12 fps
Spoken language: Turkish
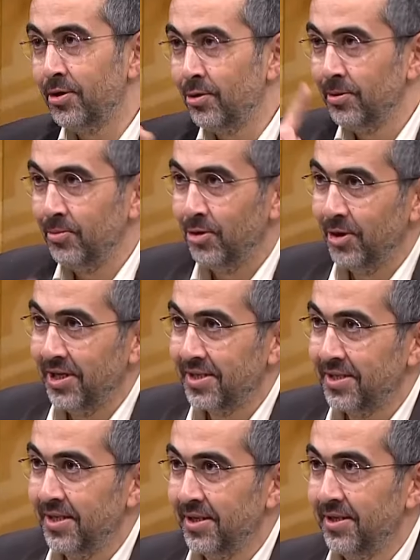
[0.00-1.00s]
olmuyor o
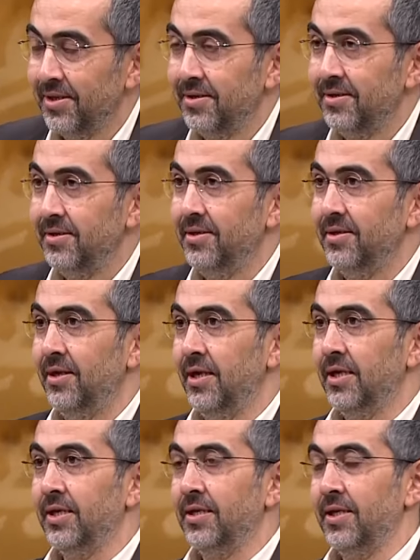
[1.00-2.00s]
esnada. Evet. E,
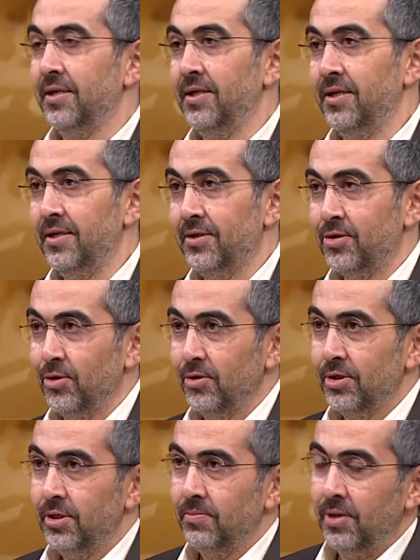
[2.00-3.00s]
hakikaten ilginçtir
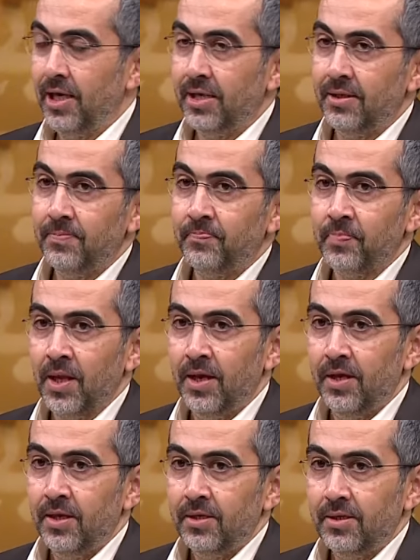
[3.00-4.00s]
hocam. Yani
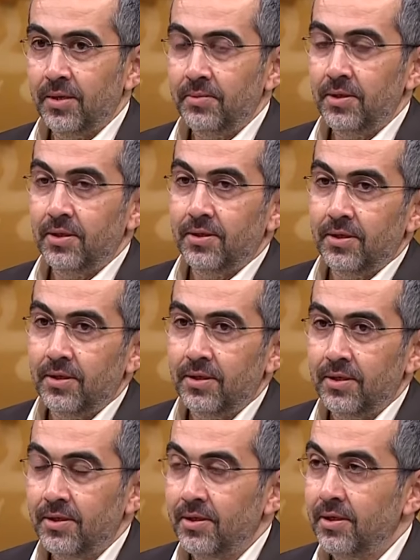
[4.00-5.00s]
tabii
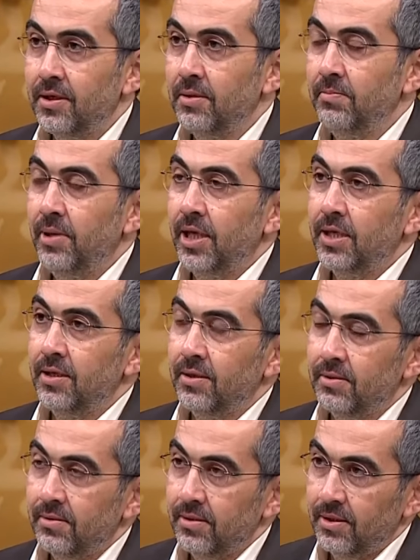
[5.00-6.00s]
e, şimdi
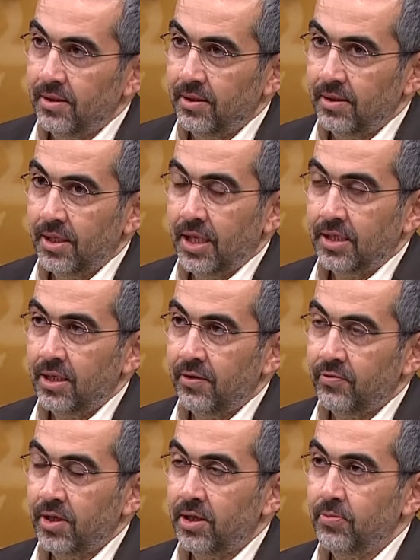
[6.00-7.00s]
belki e, geçen
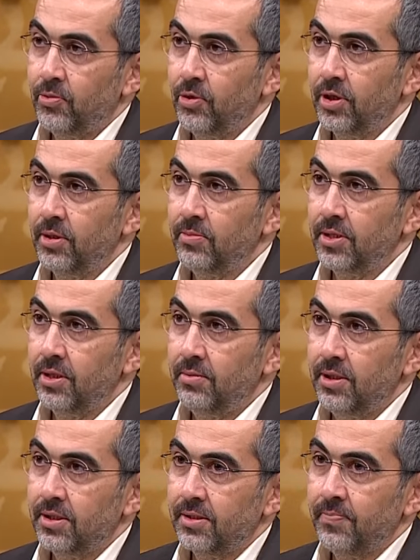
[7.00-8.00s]
haftaki programımızda
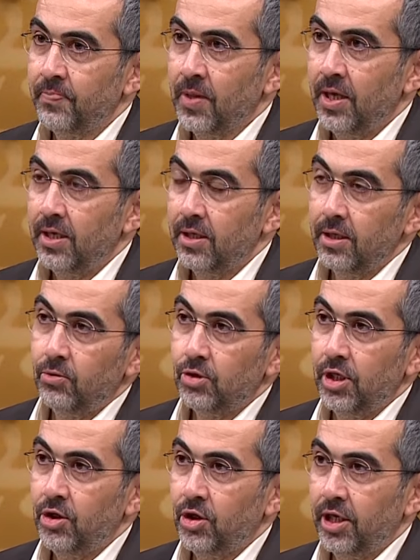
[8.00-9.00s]
biz
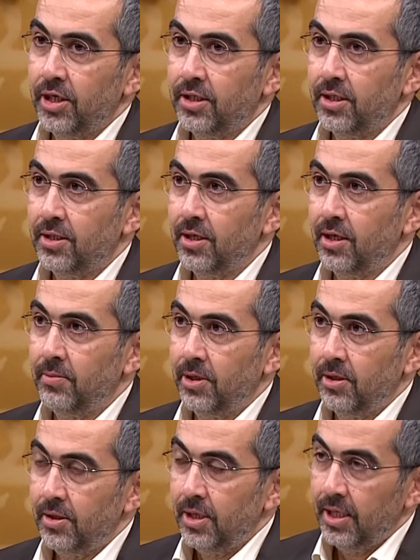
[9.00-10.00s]
kılavuza işaret ettik
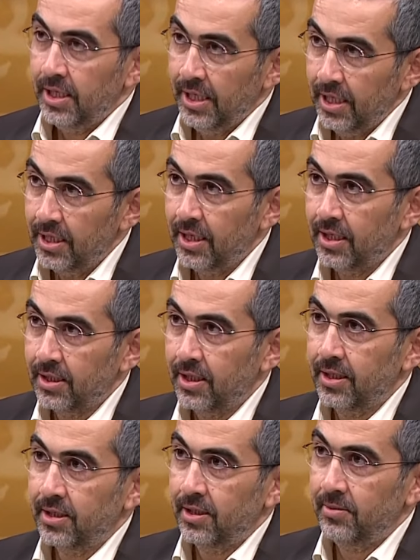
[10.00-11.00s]
ama yeniden
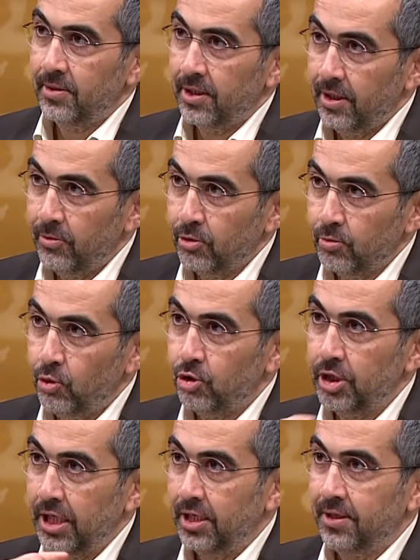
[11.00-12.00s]
hatırlatalım. Kılavuz
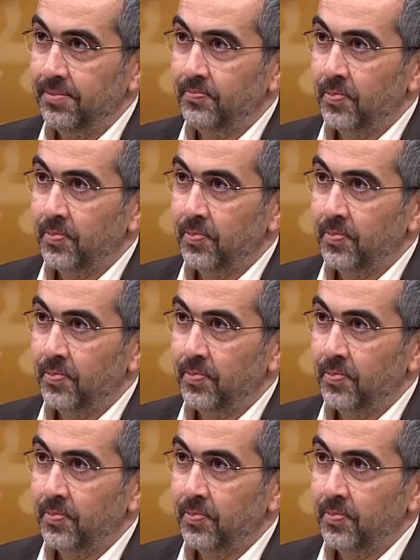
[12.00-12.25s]
müşrik.